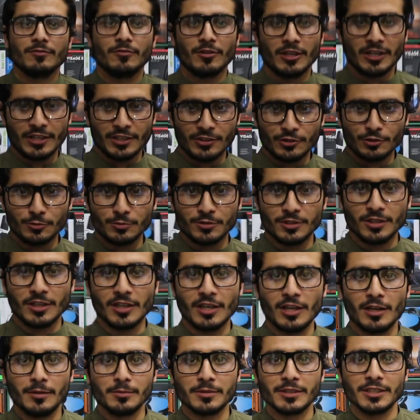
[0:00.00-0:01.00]
वालेकुम
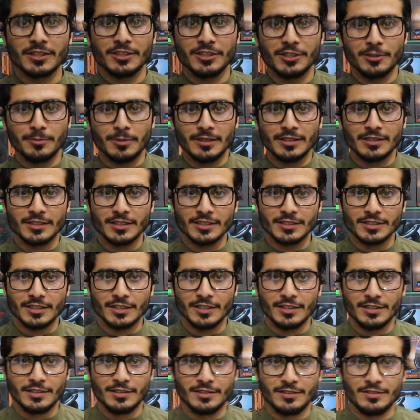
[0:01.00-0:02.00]
सलाम कदीर भाई
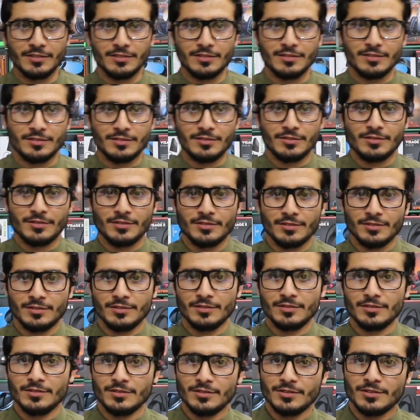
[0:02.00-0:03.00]
कैसे अल्हम्दुलिल्लाह
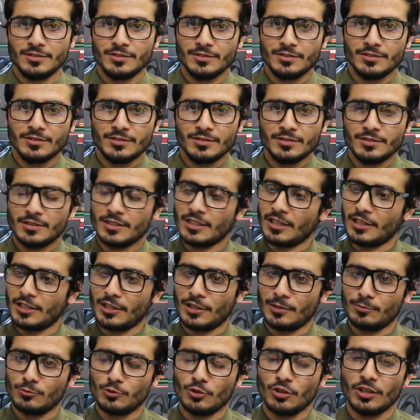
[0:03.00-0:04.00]
साकी भाई आप कैसे ठीक हैं
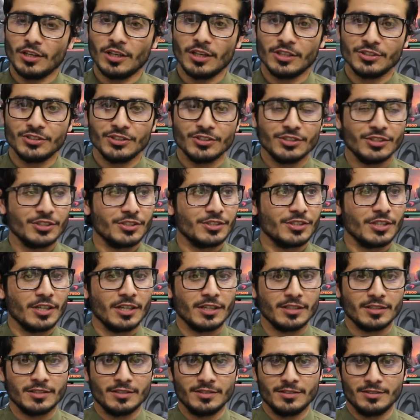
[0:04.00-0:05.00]
अल्हम्दुलिल्लाह जी ठीक
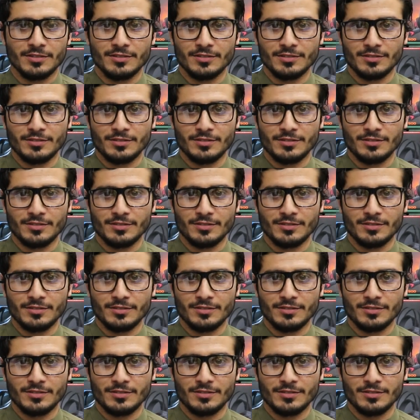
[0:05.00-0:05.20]
ठाक